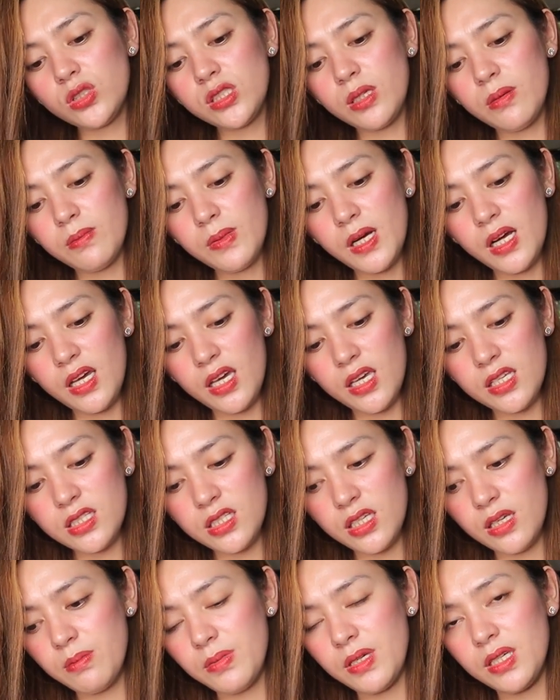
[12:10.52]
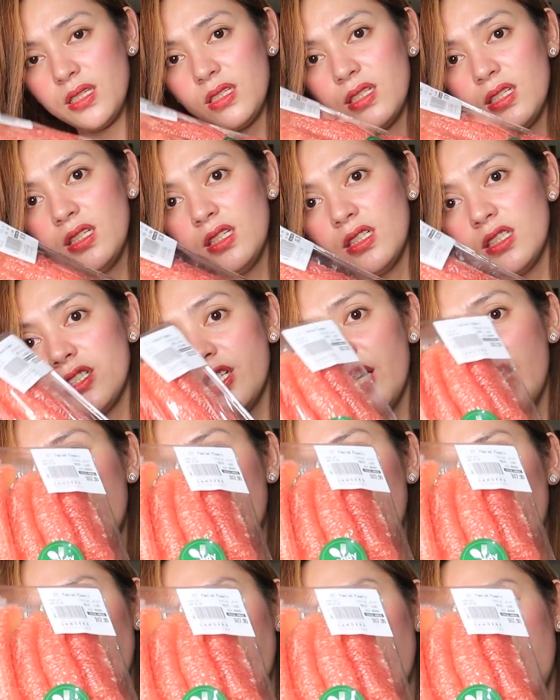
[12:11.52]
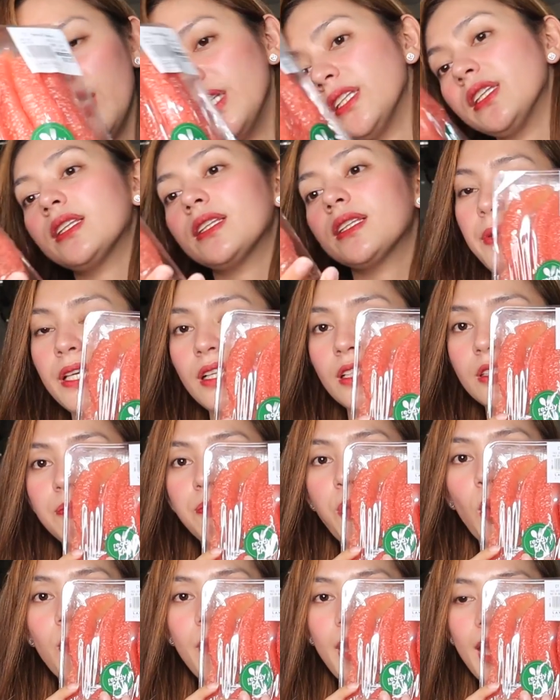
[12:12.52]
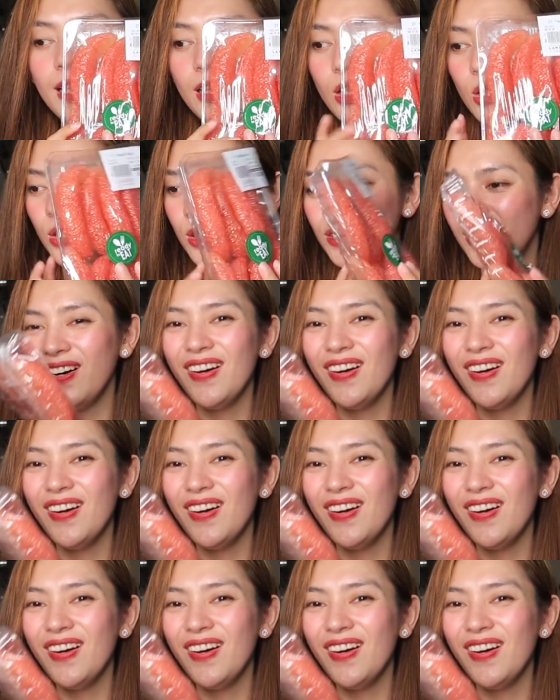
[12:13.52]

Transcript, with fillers: ito sa mga SM eh. Ready to eat. Peeled pomelo.